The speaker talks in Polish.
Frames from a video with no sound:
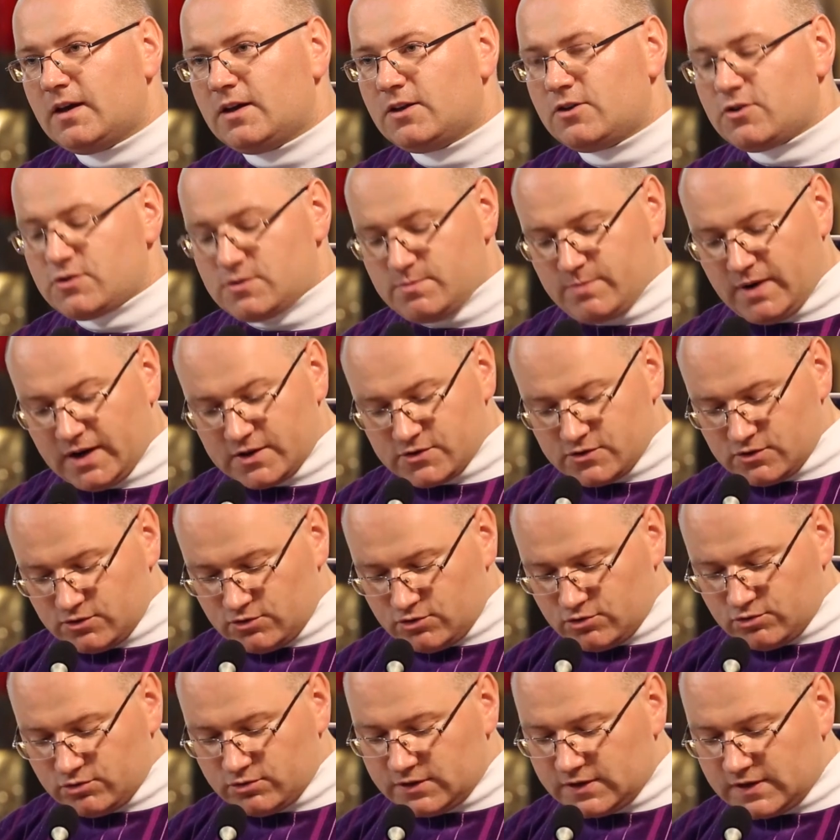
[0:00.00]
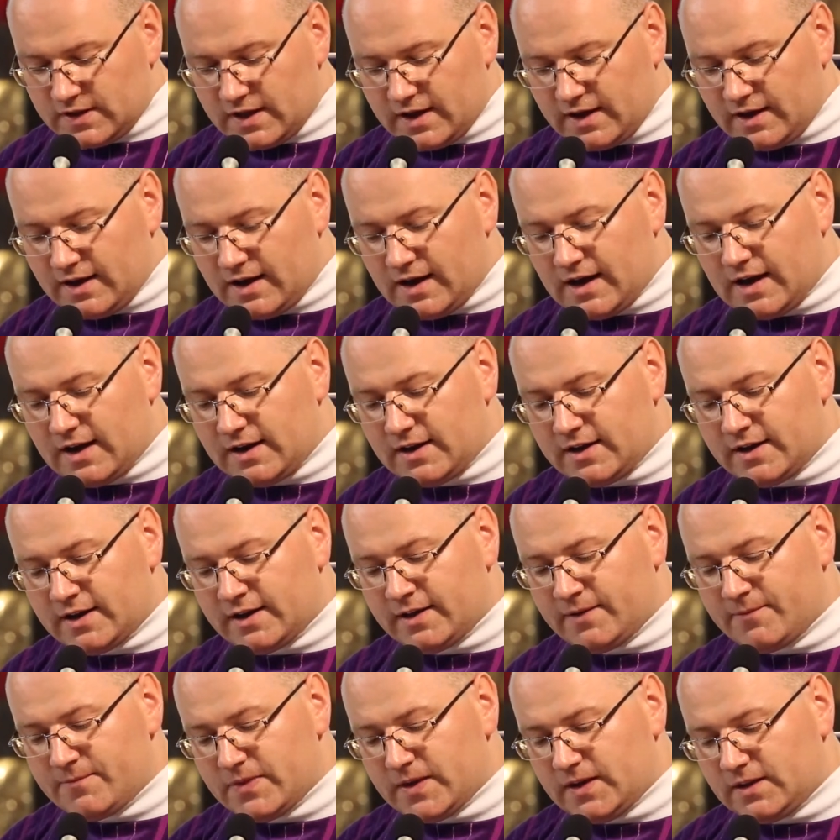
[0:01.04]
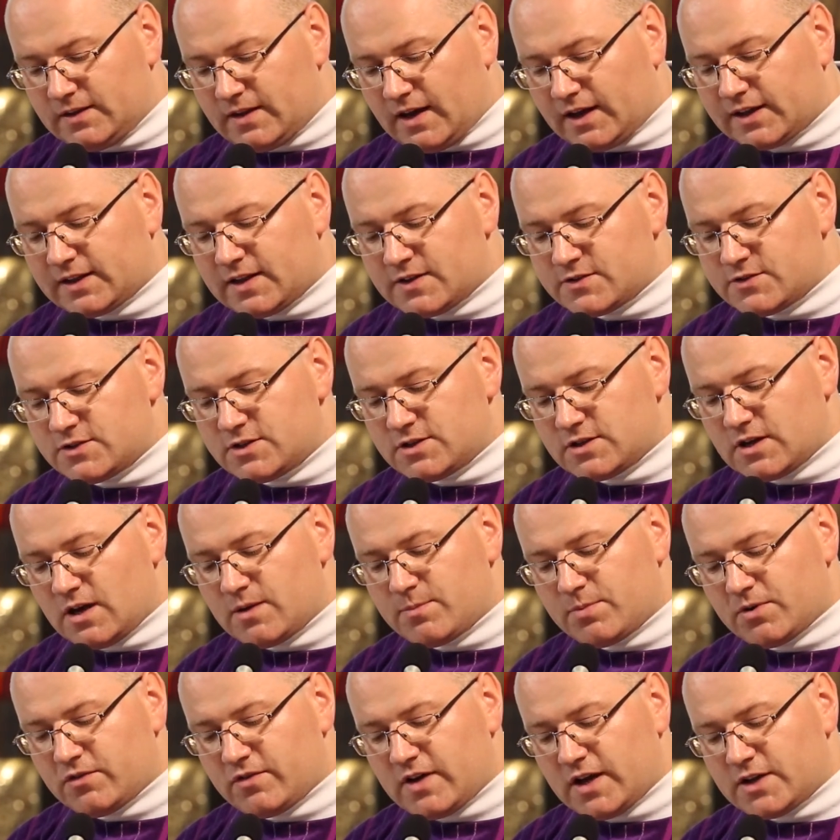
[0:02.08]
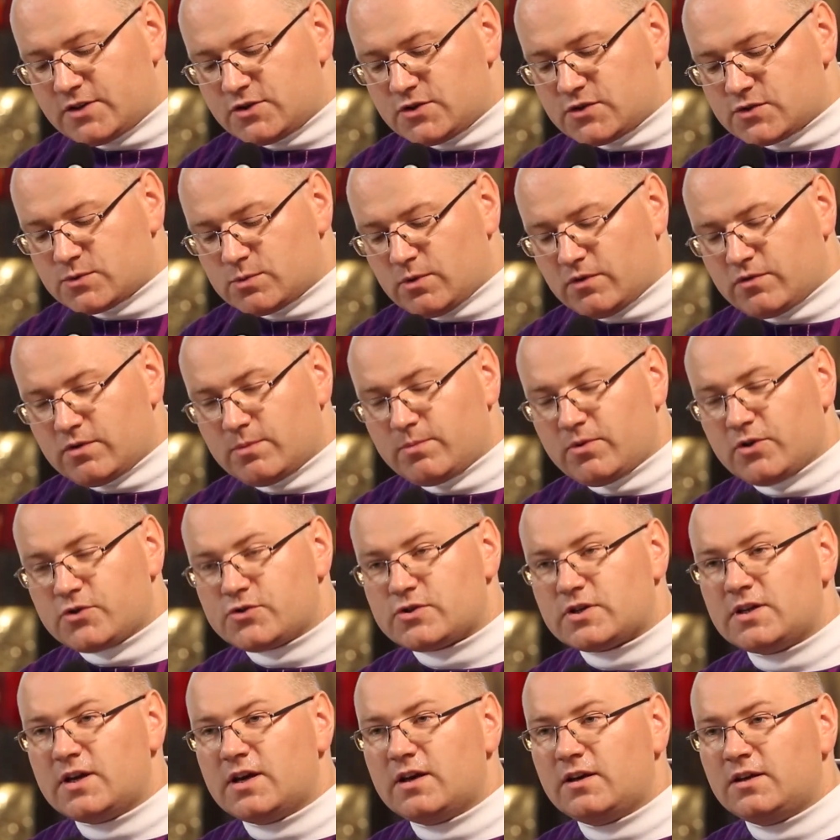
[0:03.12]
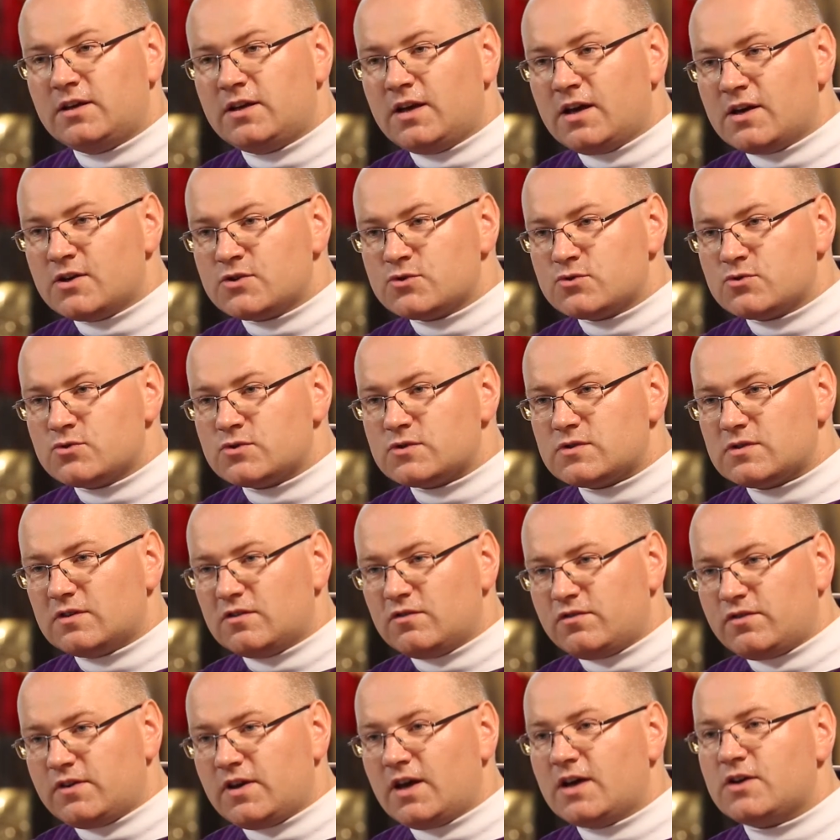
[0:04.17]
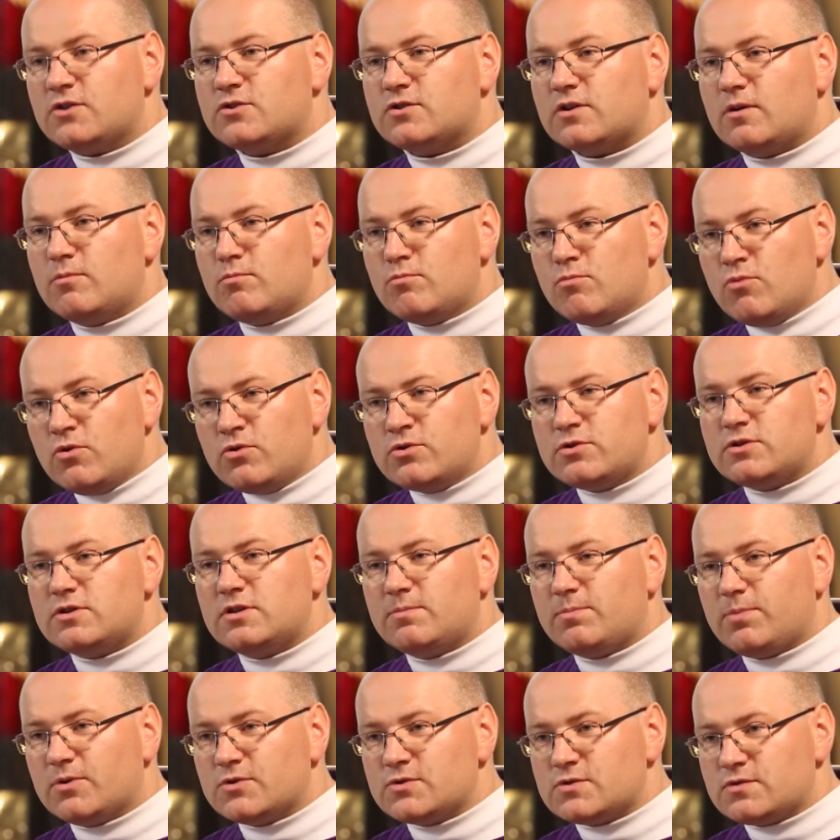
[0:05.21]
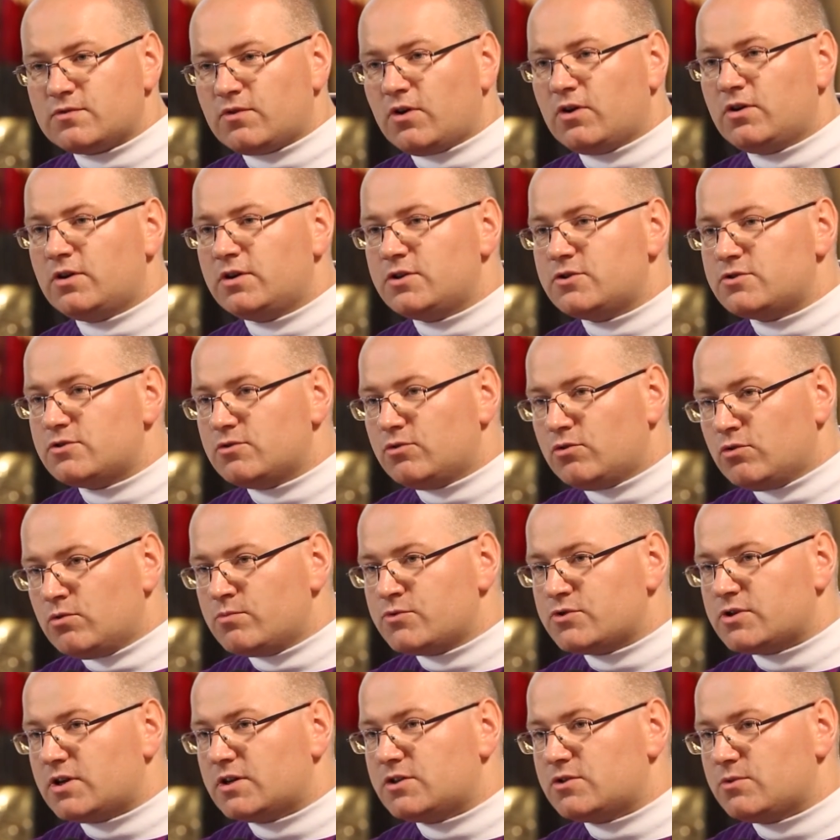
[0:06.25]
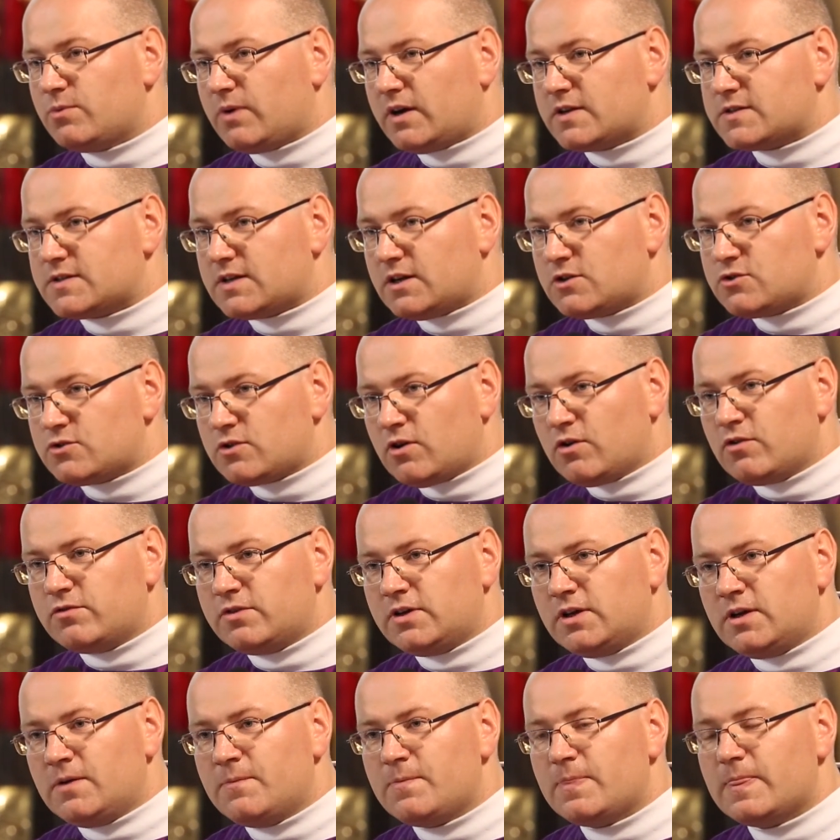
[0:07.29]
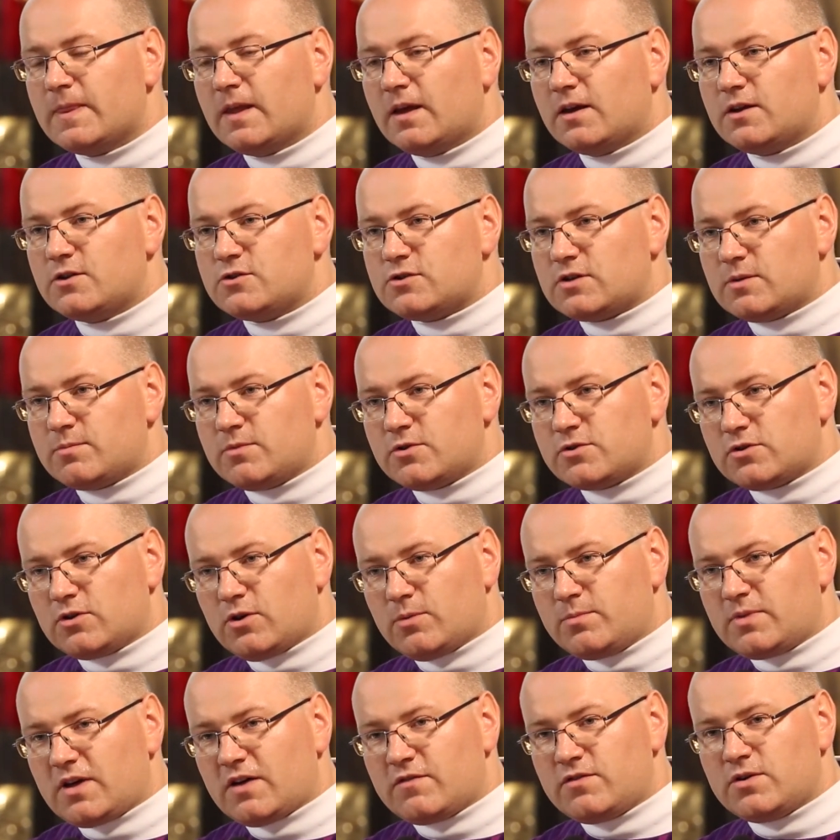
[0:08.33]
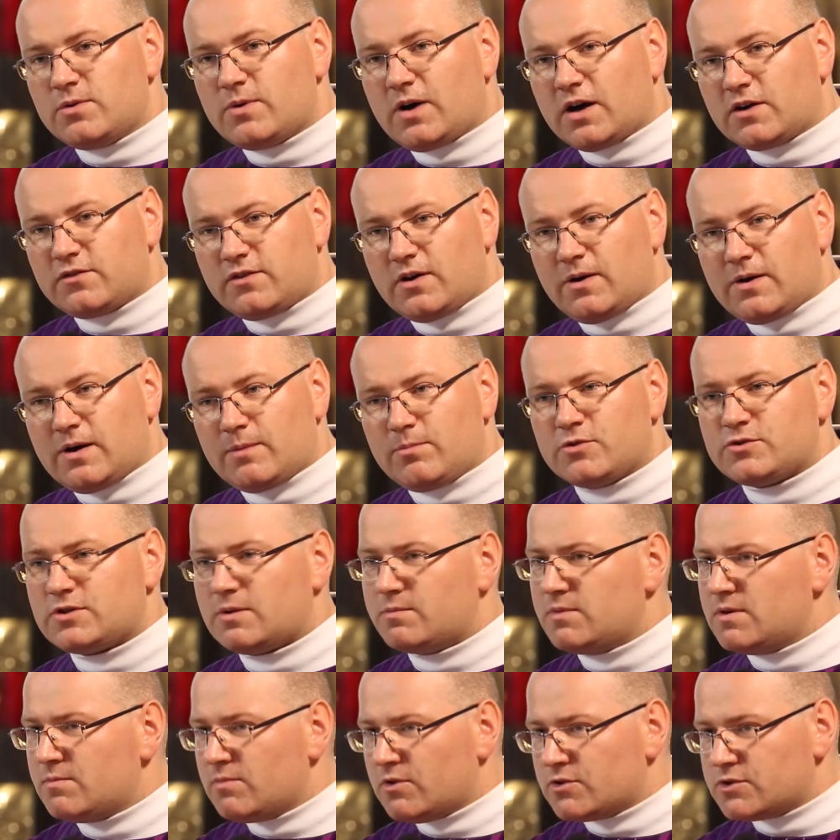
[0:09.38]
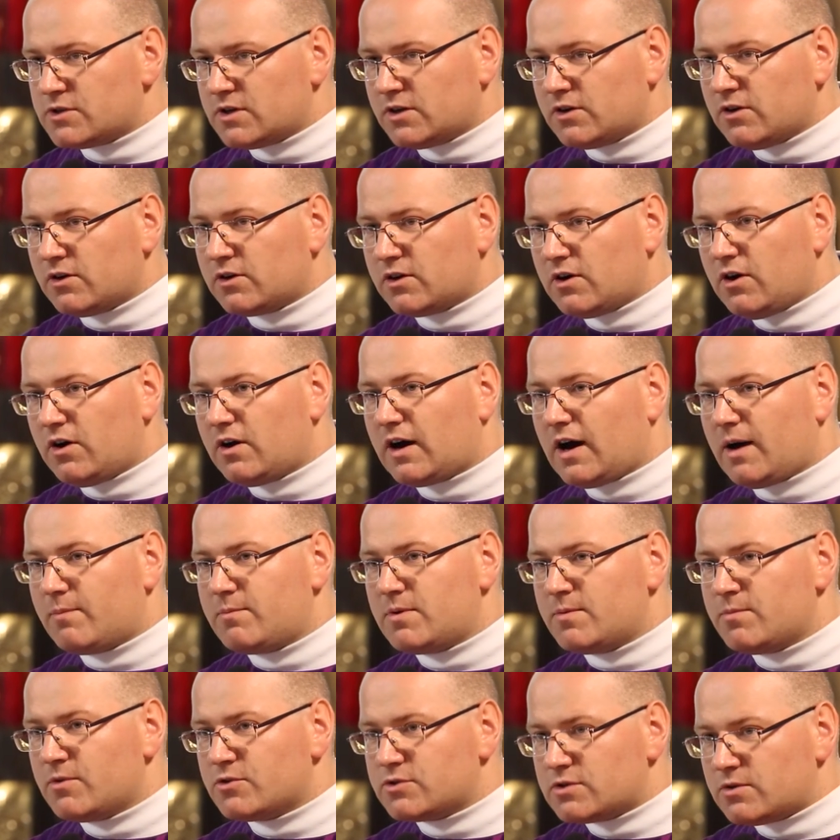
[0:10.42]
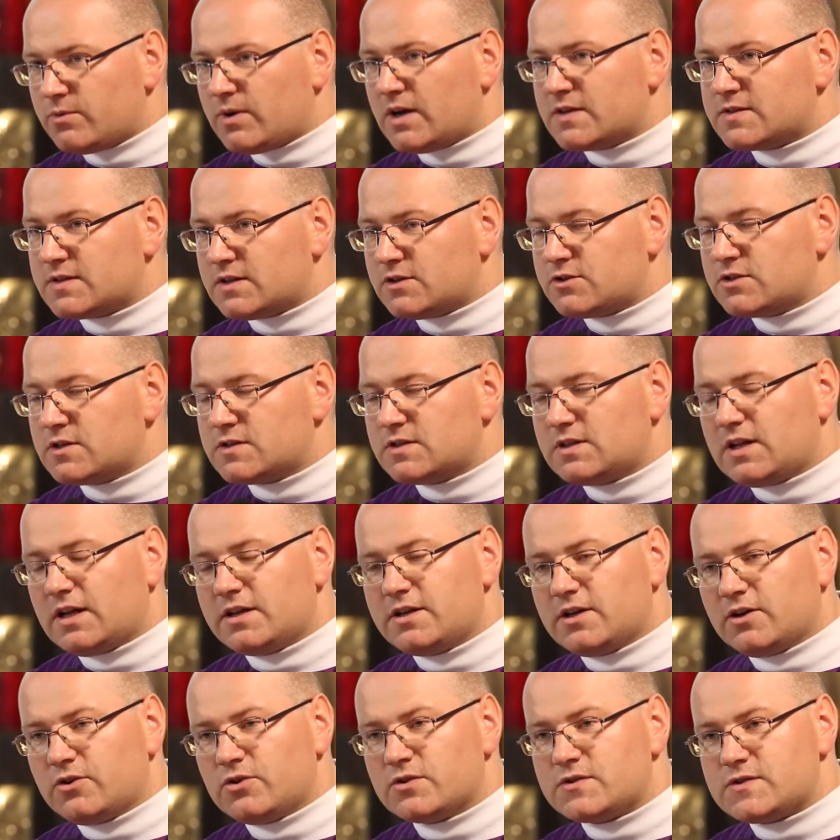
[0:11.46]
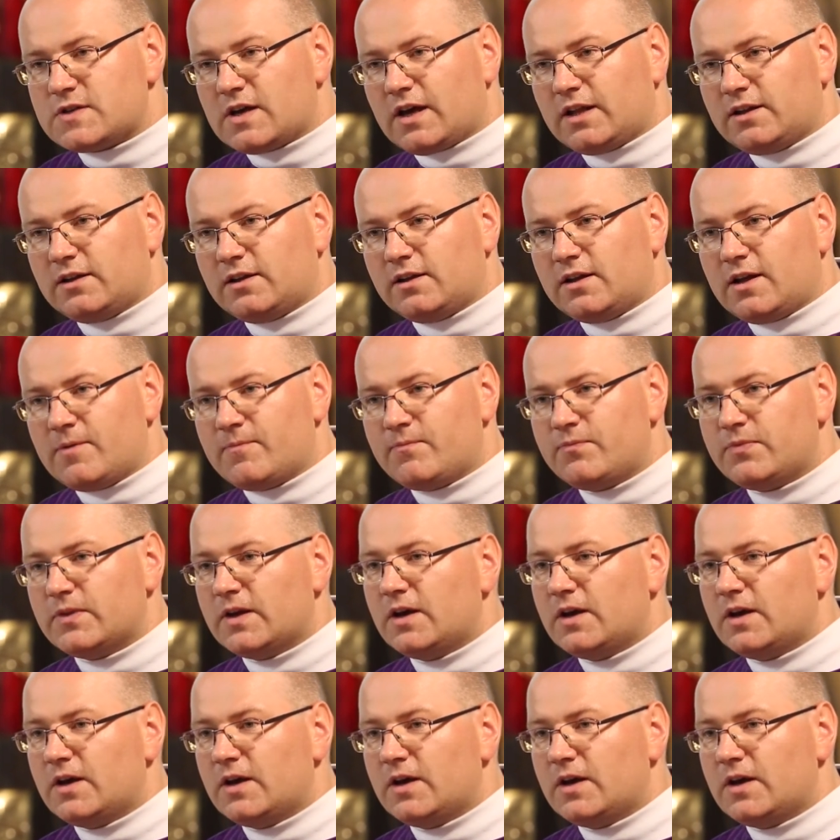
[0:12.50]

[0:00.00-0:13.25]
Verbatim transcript: To jest bardzo trudne, ale tak nas dzisiaj prowadzi Słowo Boże. Nie? Jezus wie, że musi pozwolić umrzeć łazarzowi, żeby się objawiła chwała Boża, mimo że go kocha, mimo że łazarz jest dla niego cenny.